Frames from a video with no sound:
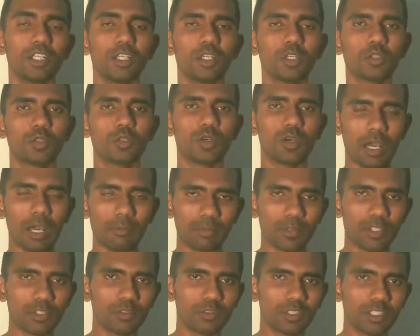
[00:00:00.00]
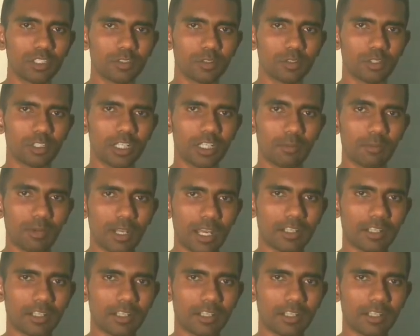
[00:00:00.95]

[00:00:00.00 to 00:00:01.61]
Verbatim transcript: আপনি যদি সোডিয়াম কাট করে